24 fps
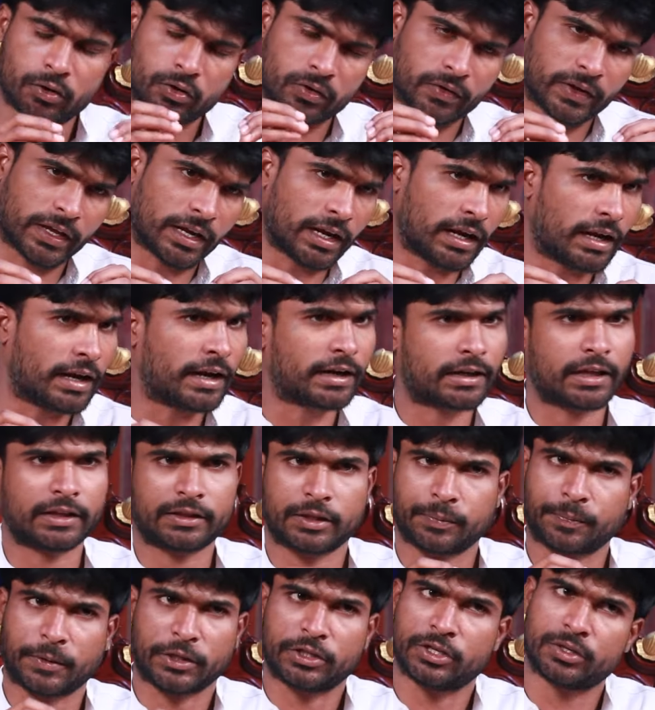ఒకవేళ లేట్
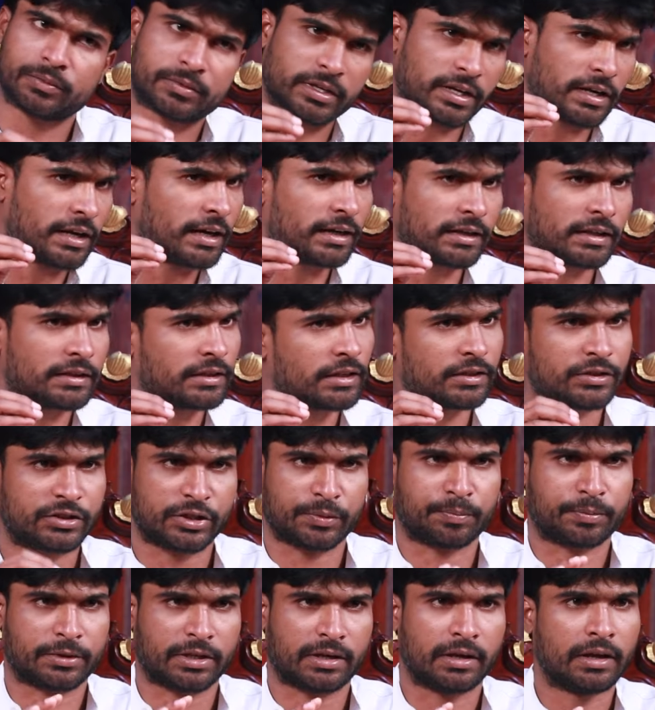అయితే పది నిమిషాలు లేట్ అవుతుందని
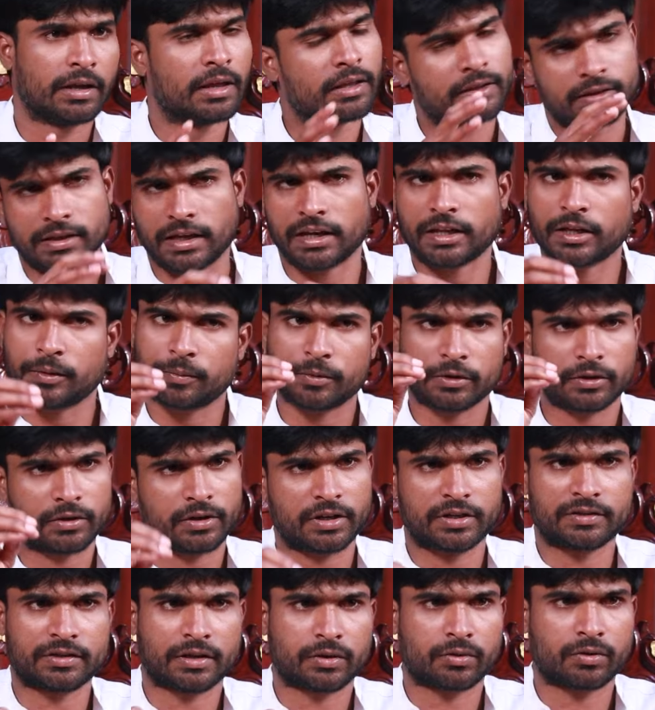చెప్తా దానికి
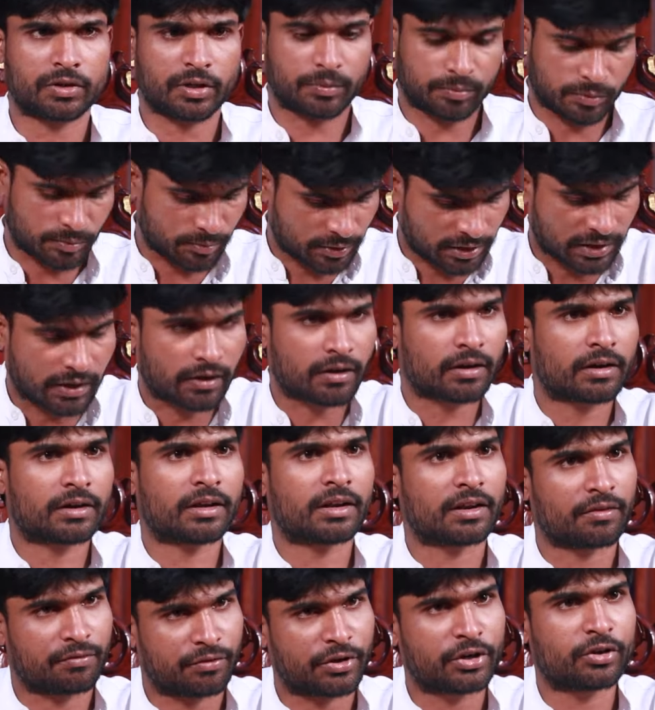రీజన్ కూడా చెప్తాను మీకు
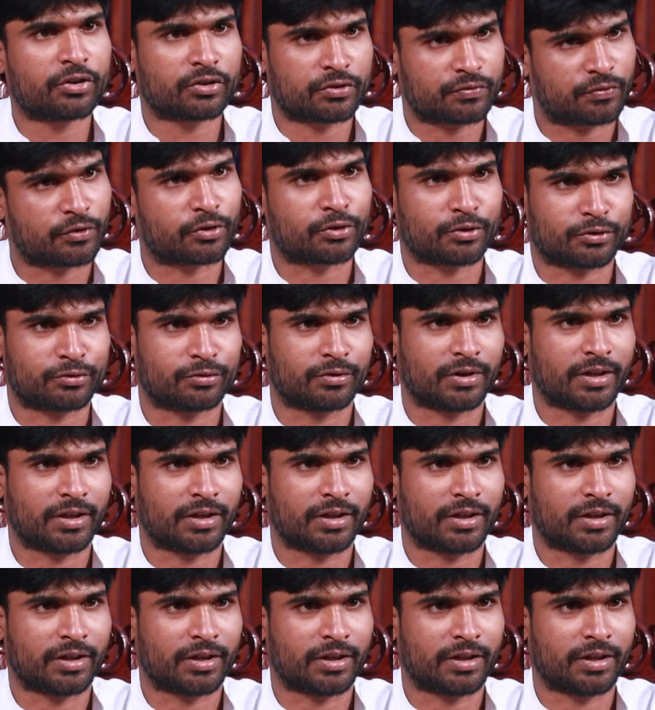కావాలంటే నా వీడియోస్ ఫొటోస్